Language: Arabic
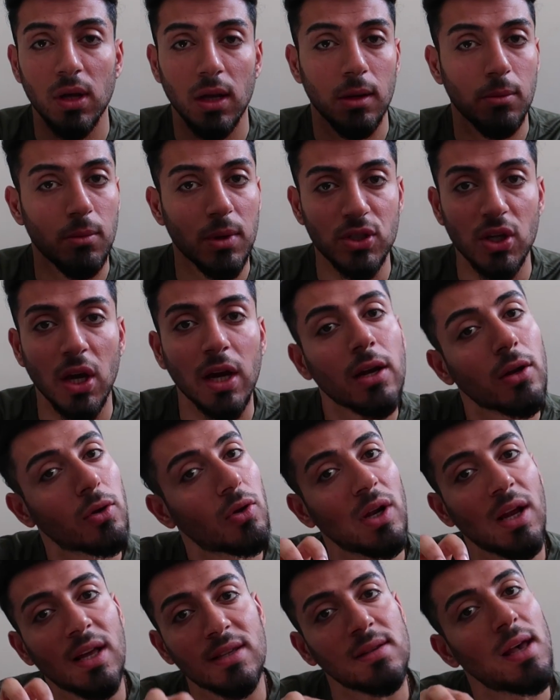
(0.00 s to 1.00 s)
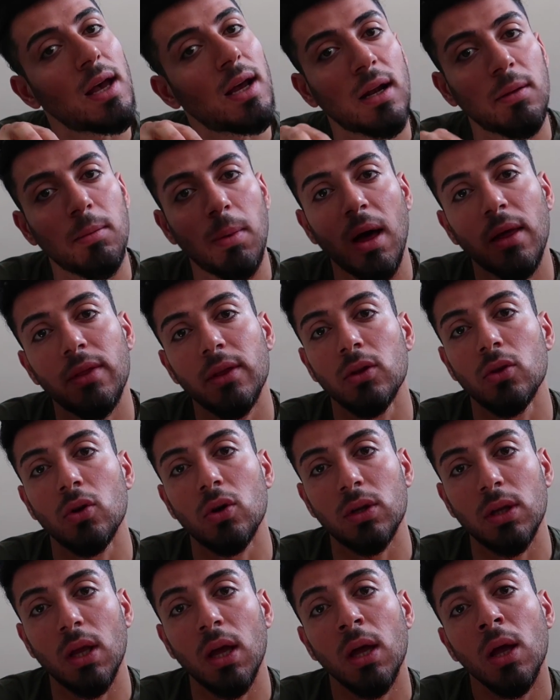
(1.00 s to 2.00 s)
المشاكل كلها صايرة بهذه
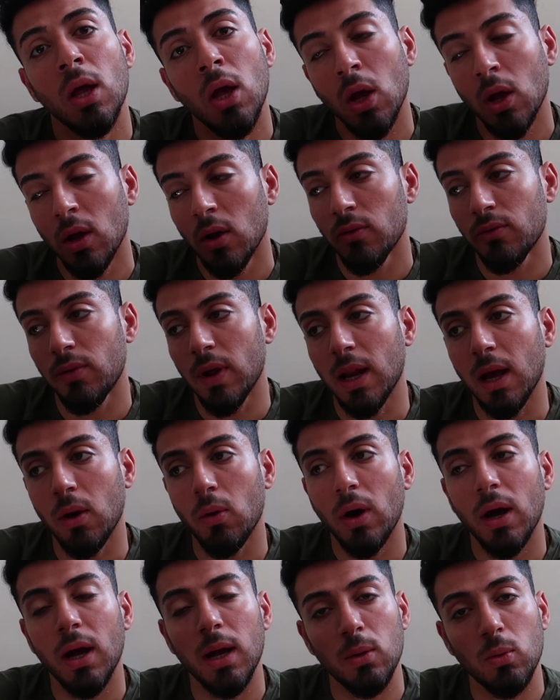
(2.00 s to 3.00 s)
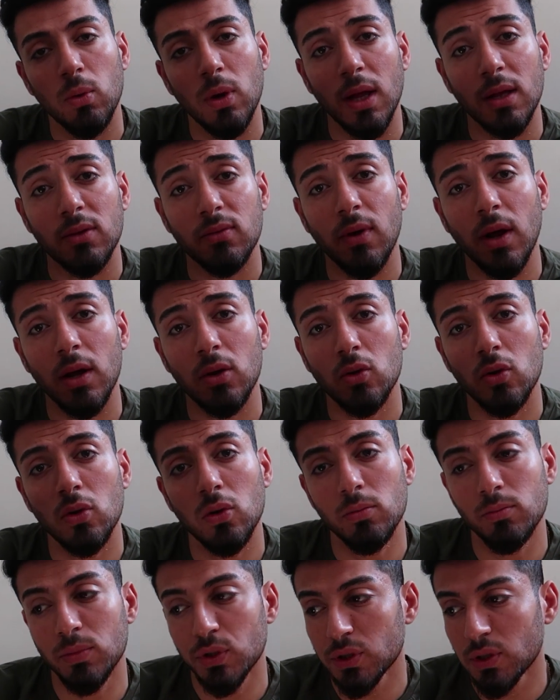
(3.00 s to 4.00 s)
النقطة فالعوائل والاطفال
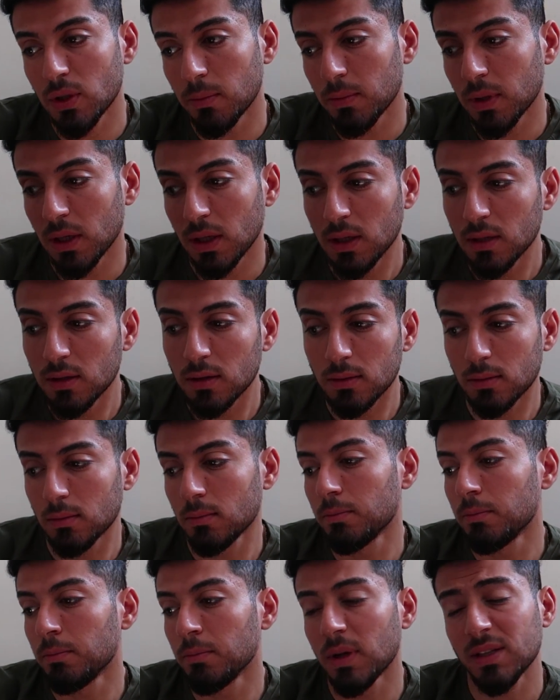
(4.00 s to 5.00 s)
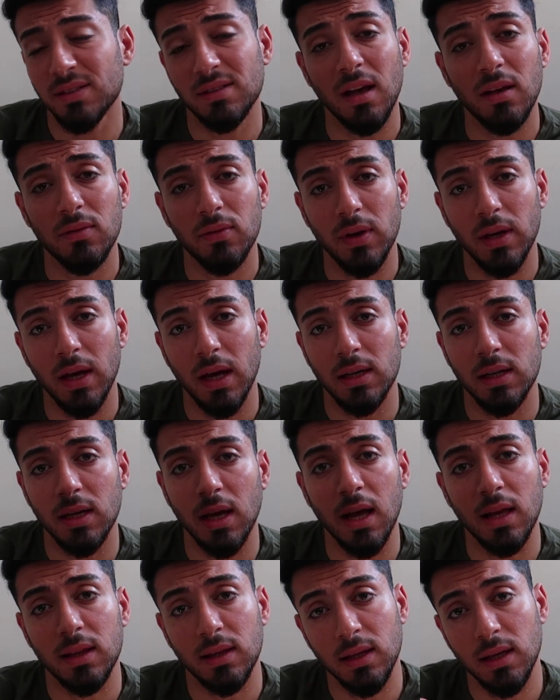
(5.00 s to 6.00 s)
كلهم متجمعين بمسافه يعني
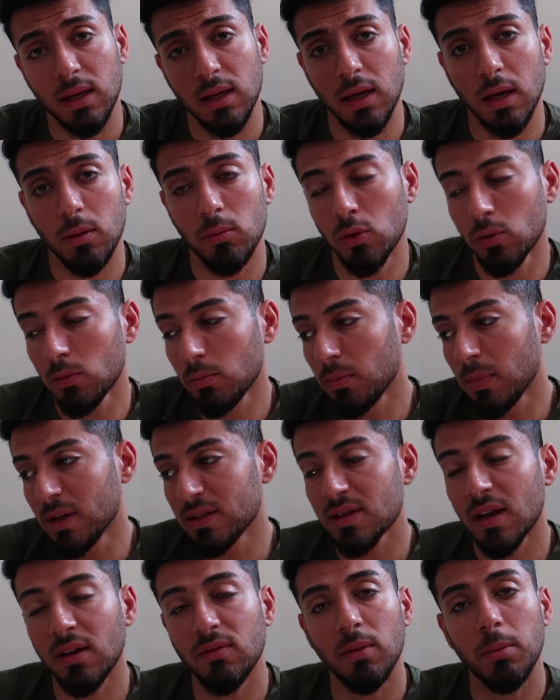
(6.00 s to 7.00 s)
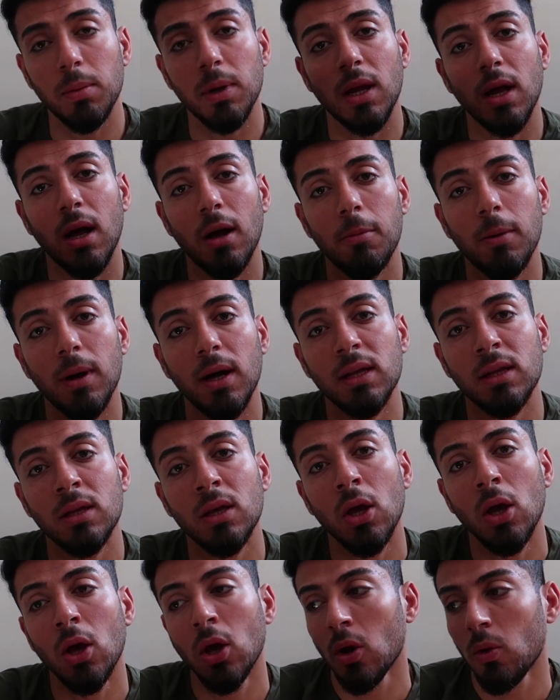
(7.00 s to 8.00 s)
حاطين خيمهم بمسافه بالغابات
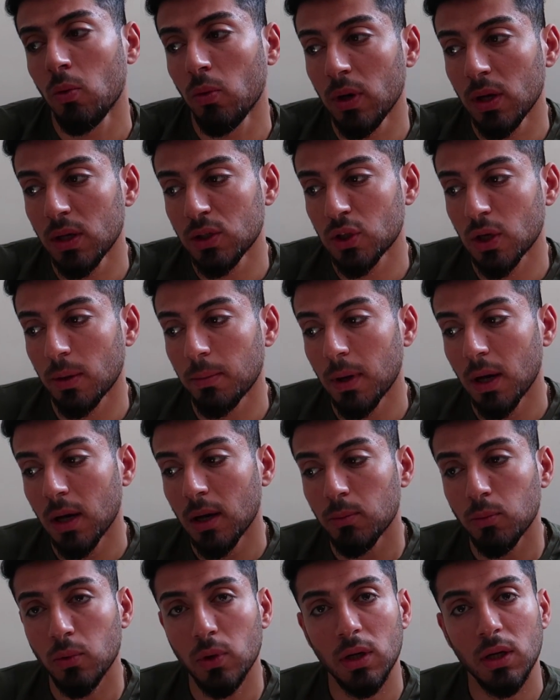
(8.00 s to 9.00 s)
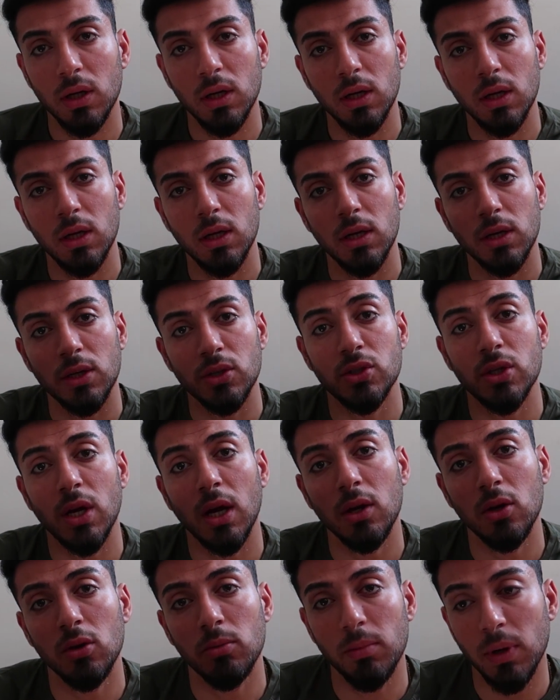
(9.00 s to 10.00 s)
والشباب
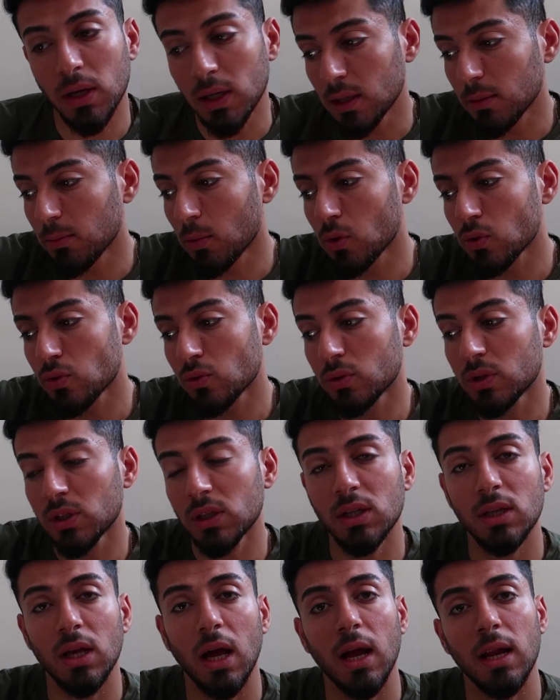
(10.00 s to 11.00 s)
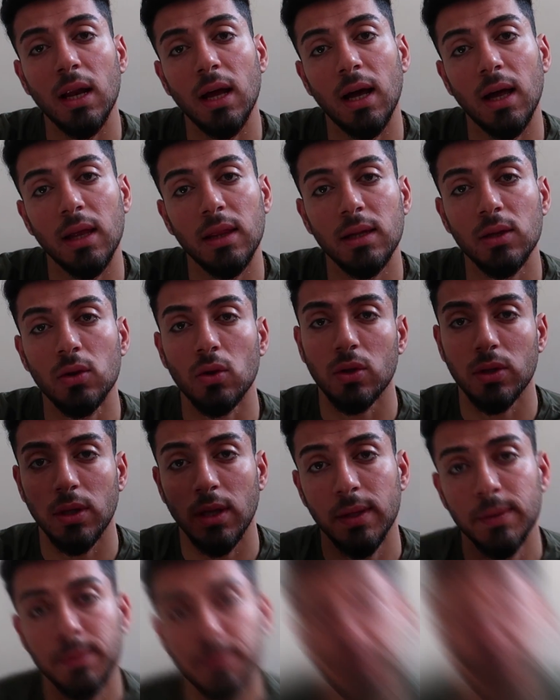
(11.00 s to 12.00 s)
والرجال هم اللي موجودين على هذه
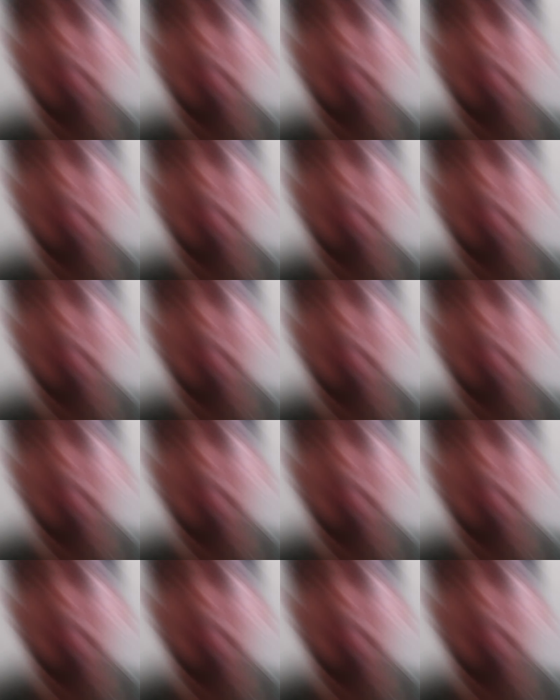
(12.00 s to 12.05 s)
النقطه.